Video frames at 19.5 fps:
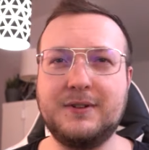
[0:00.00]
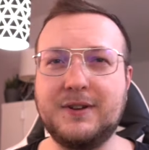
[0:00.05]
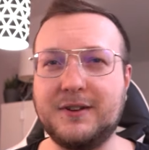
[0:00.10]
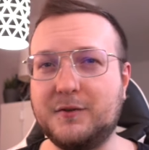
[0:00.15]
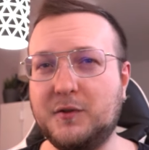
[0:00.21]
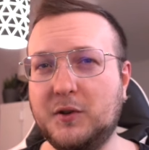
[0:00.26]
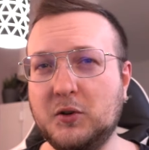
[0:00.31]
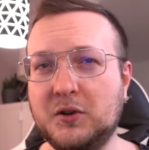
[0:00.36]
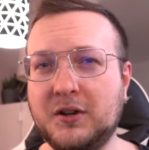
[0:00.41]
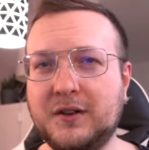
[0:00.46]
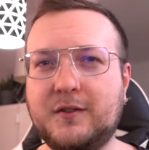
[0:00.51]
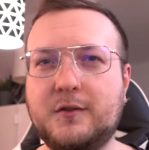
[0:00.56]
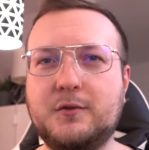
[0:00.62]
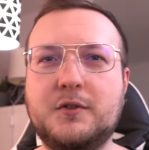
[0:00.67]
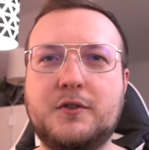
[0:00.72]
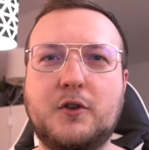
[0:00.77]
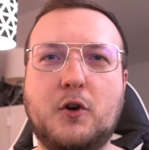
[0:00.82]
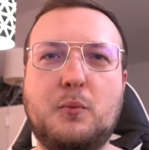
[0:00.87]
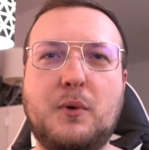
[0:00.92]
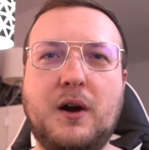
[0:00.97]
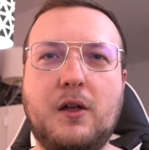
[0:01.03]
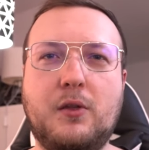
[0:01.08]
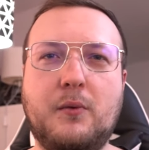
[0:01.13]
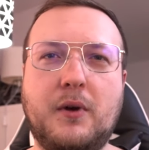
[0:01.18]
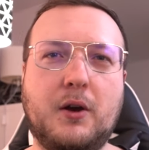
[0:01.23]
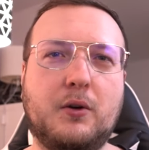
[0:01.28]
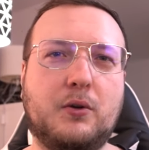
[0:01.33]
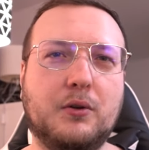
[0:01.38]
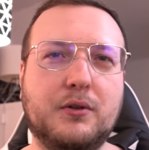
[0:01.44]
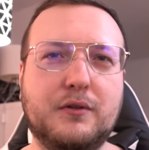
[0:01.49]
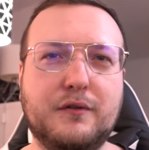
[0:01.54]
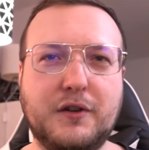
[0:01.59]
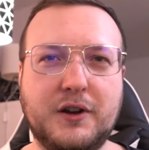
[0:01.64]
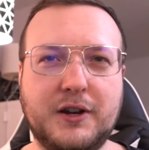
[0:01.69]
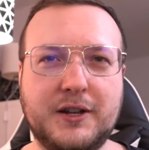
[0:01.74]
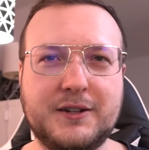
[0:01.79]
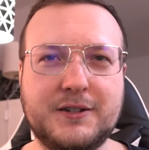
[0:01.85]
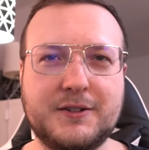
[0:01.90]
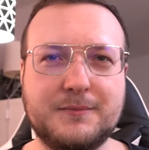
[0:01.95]
Das Video dazu ist auch, by the way, auch unten
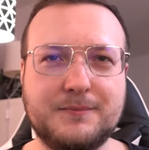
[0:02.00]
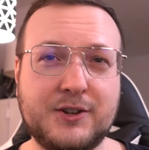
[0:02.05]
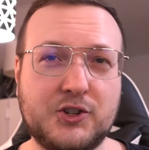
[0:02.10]
verlinkt.